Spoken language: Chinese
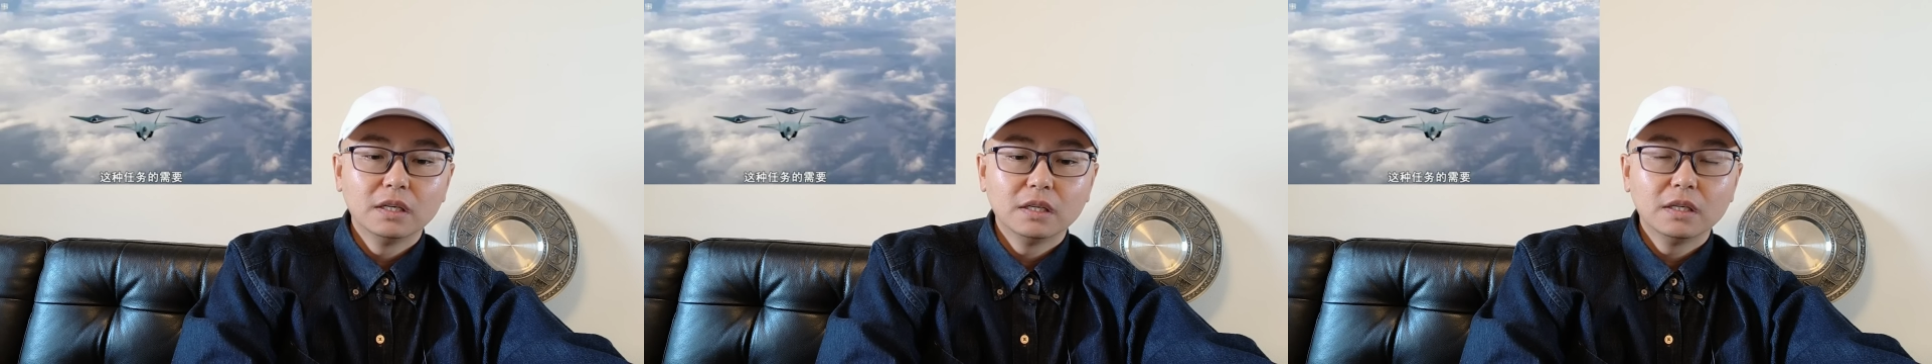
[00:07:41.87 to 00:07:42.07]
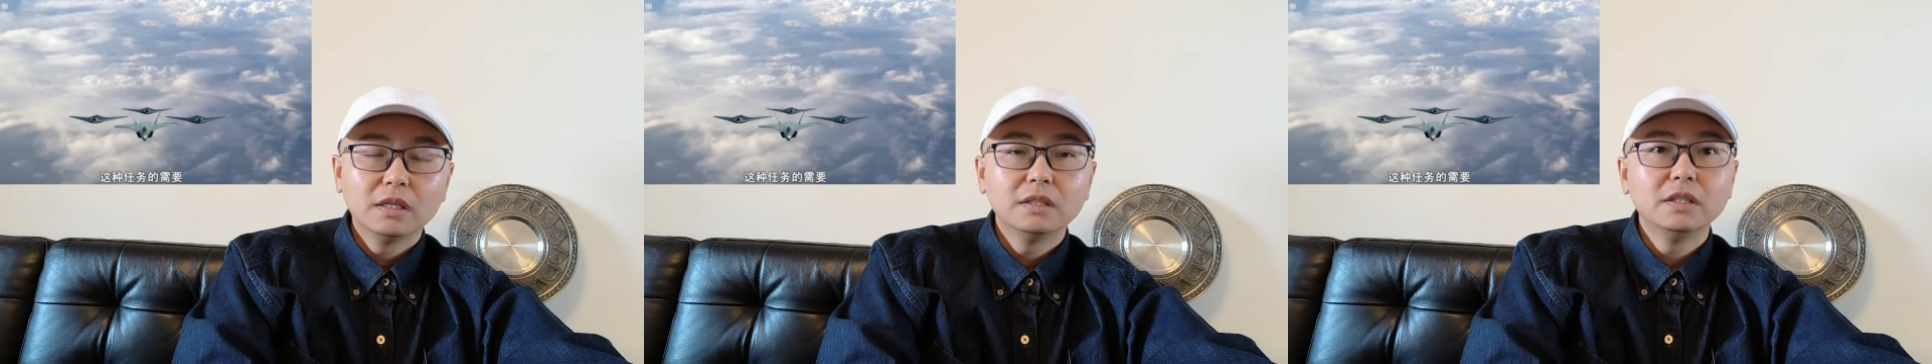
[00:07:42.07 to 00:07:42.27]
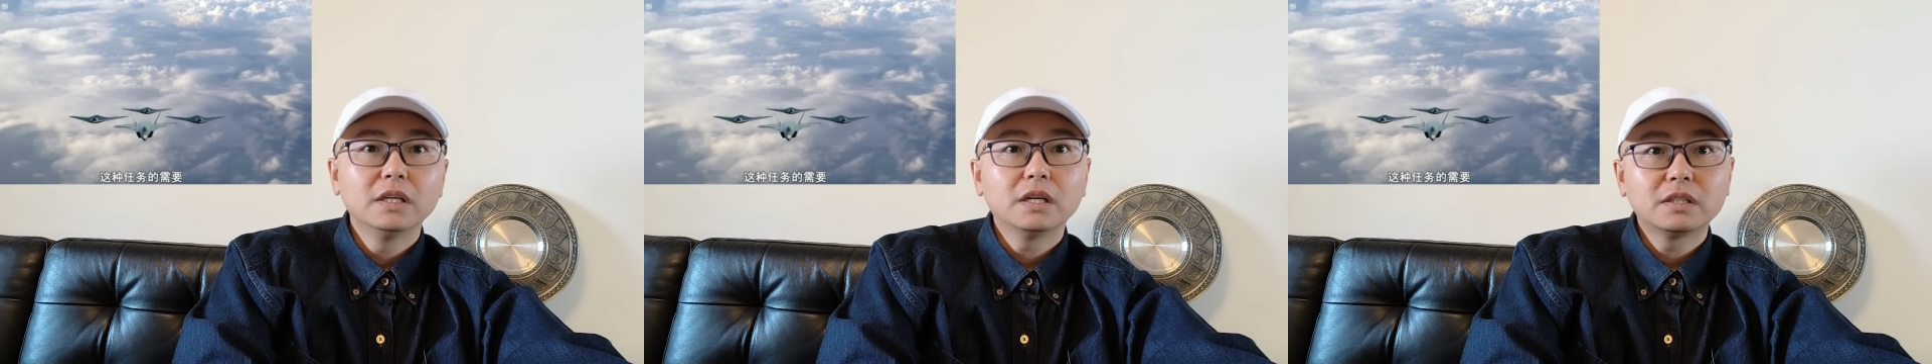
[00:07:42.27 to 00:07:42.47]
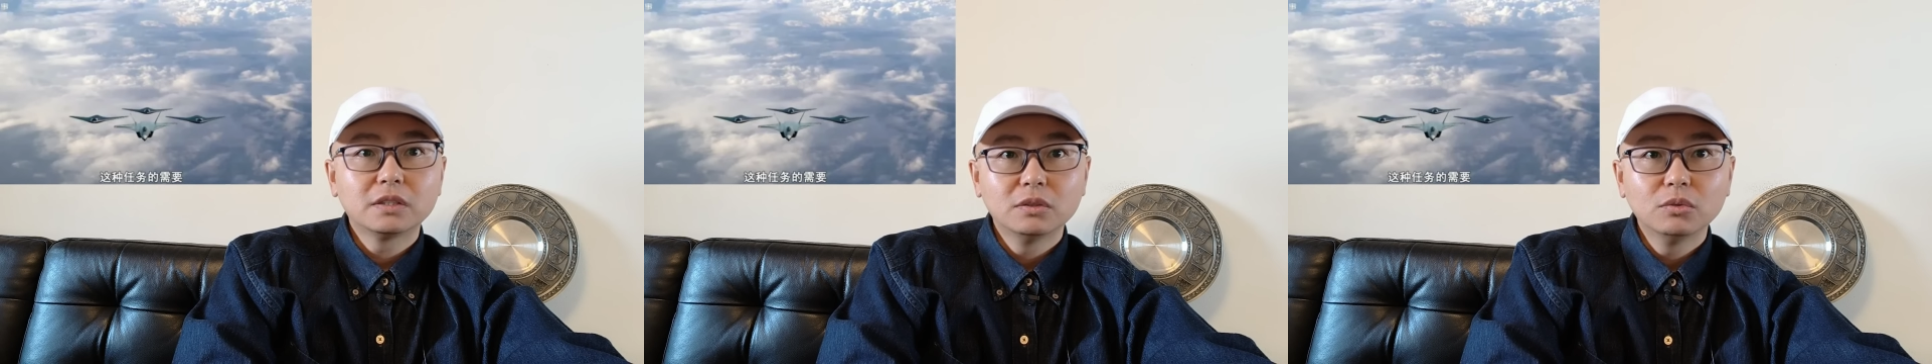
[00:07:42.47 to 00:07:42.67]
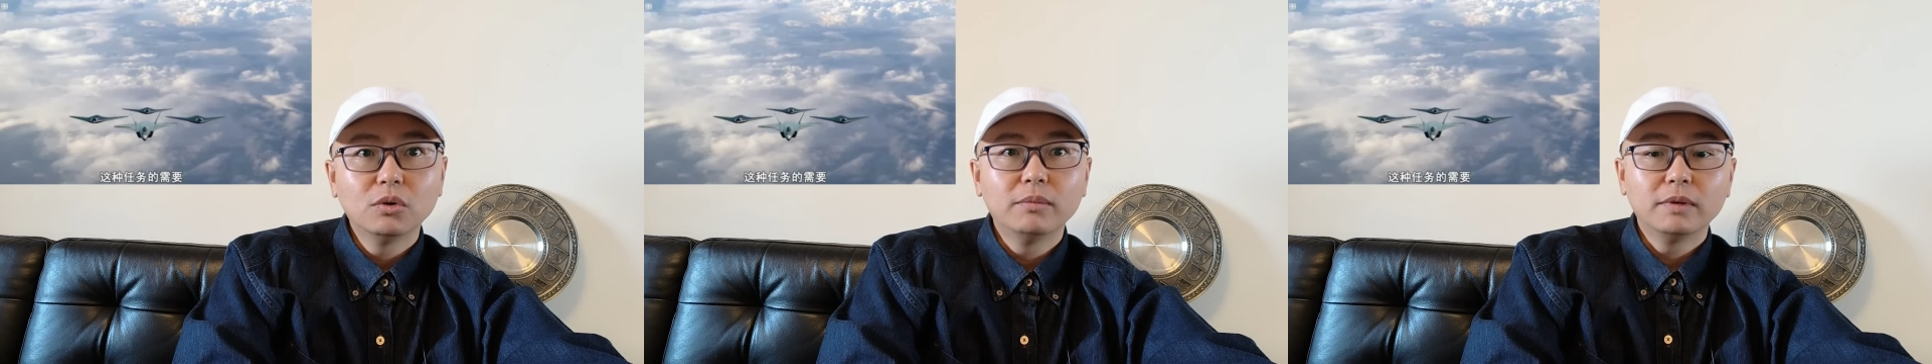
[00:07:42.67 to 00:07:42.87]
啊，应该是
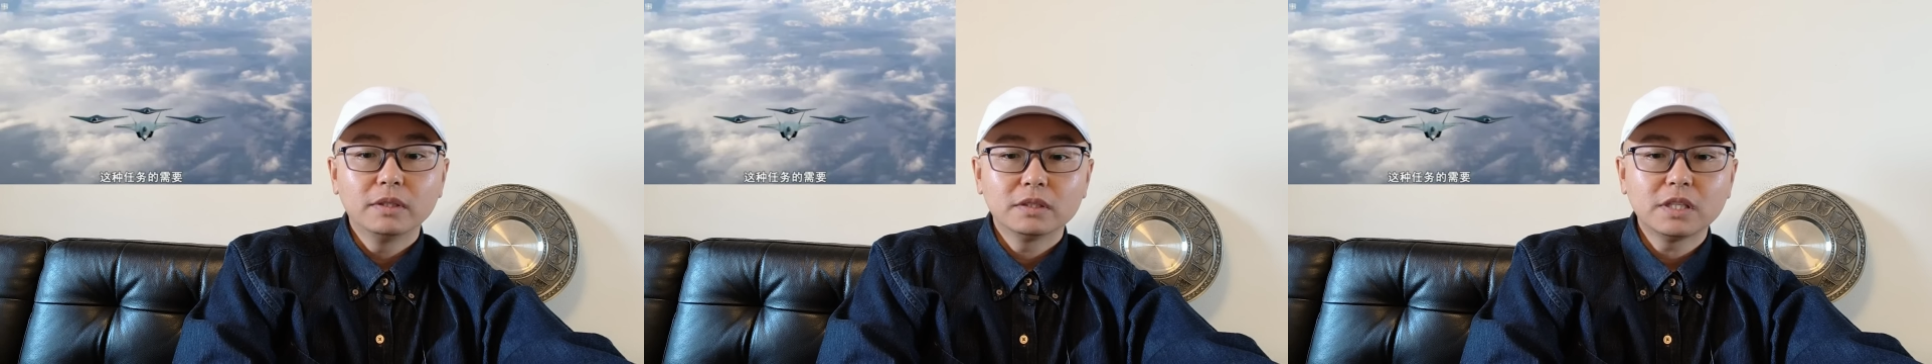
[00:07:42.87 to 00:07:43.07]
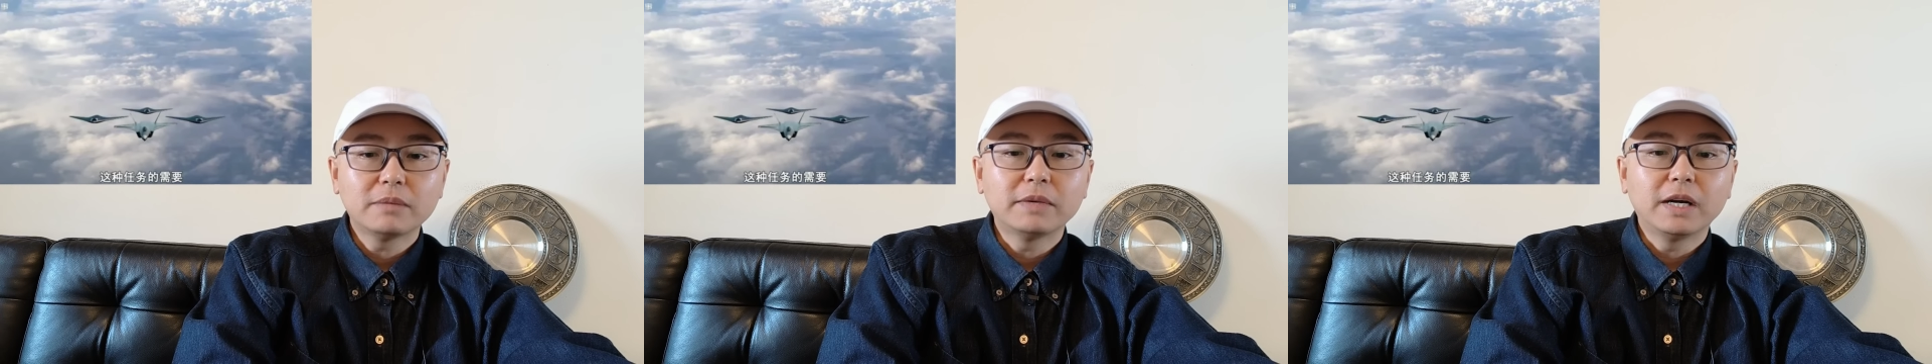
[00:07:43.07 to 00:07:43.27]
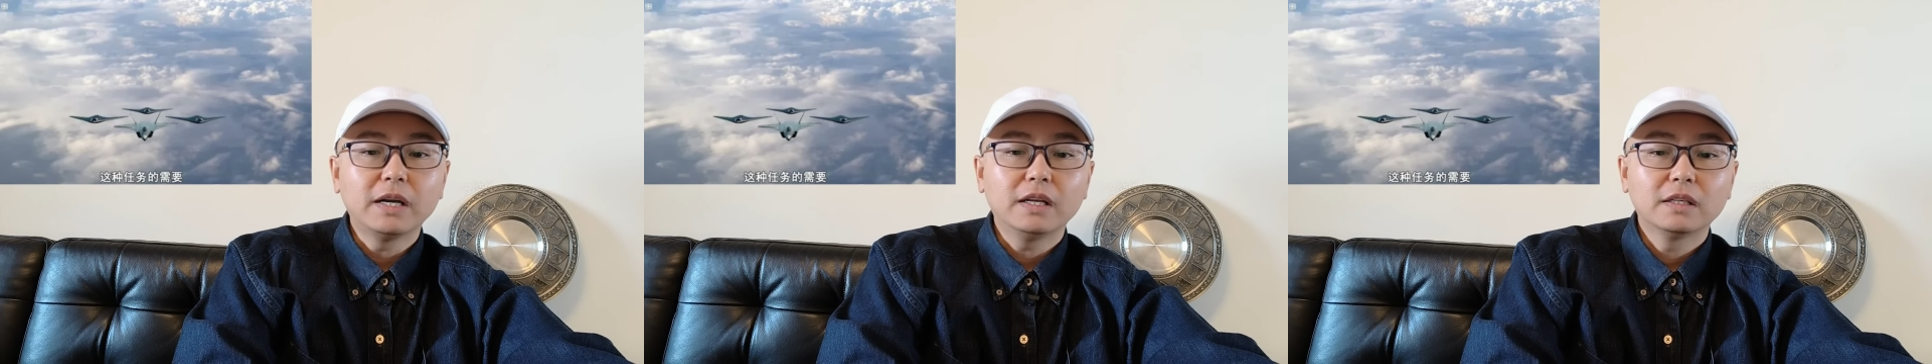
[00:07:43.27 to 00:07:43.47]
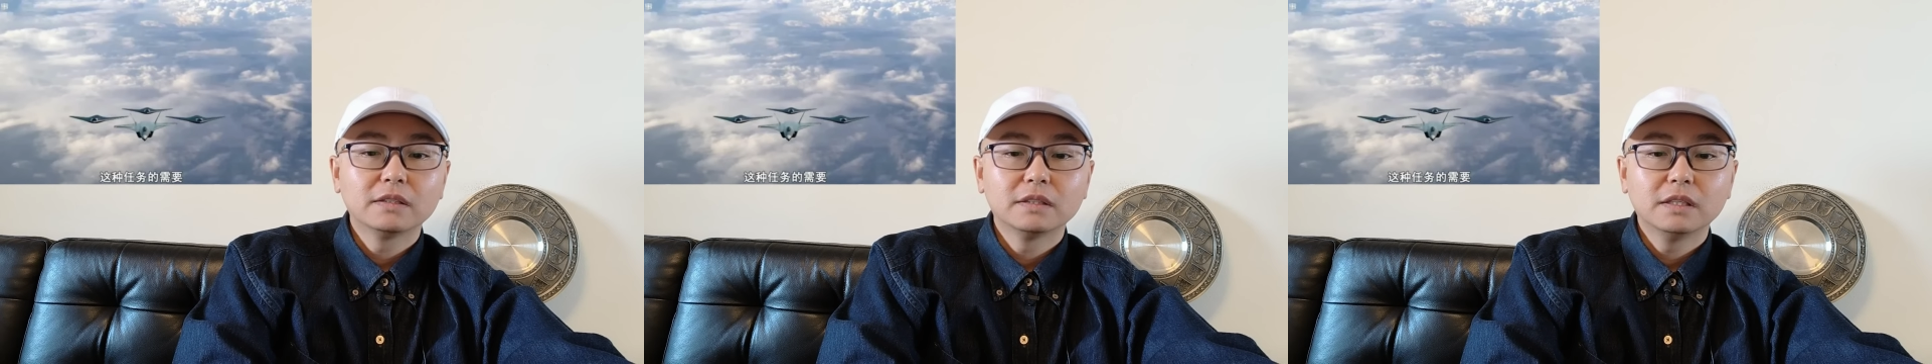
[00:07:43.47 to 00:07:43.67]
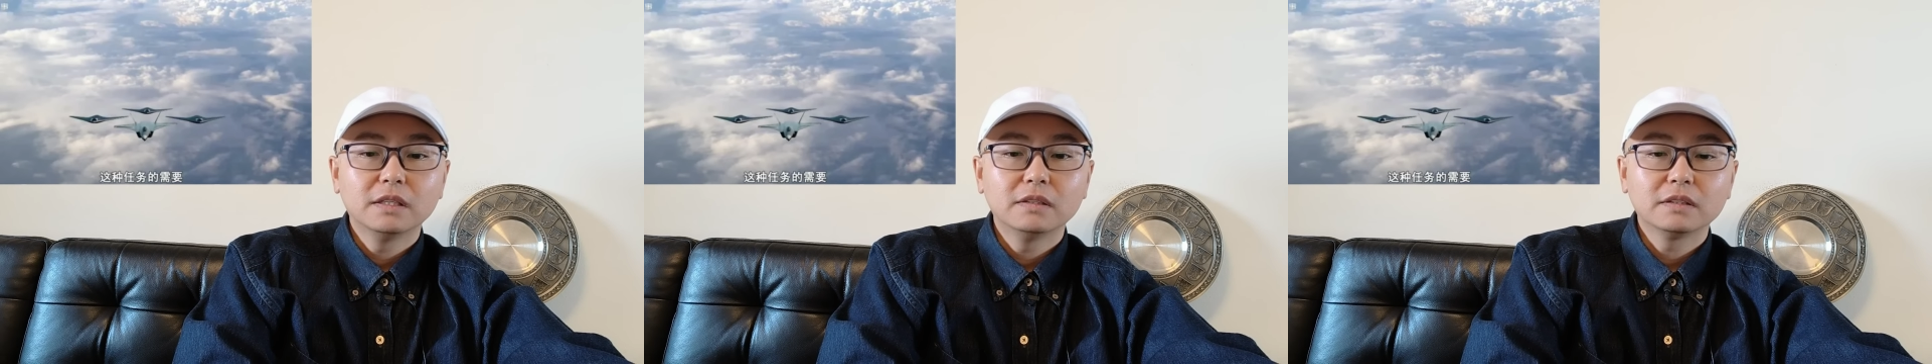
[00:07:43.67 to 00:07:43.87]
落马下马了
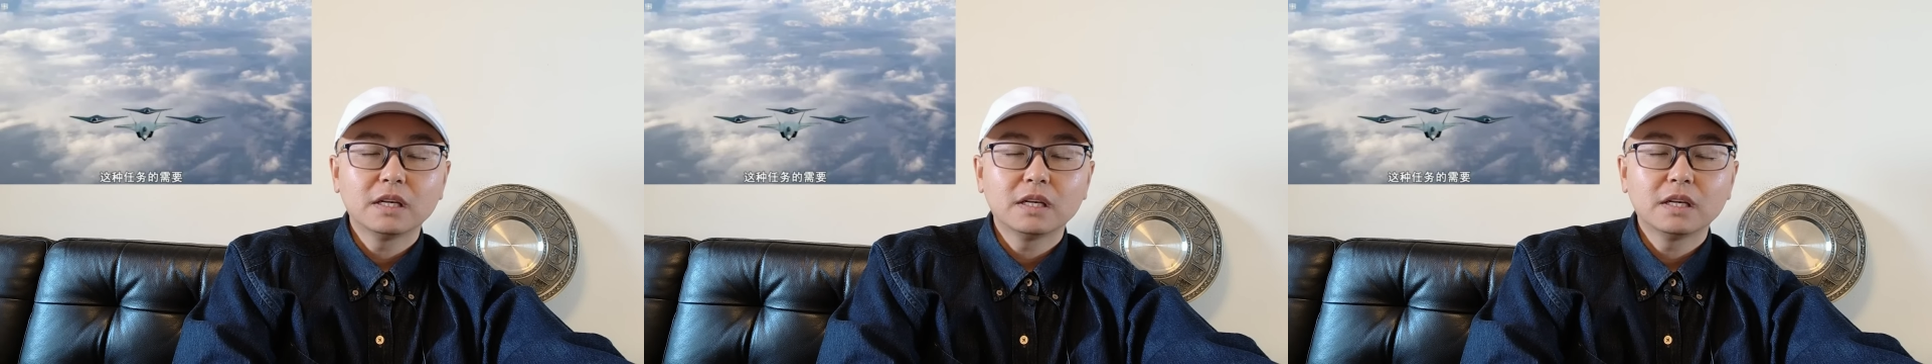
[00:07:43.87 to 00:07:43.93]
啊，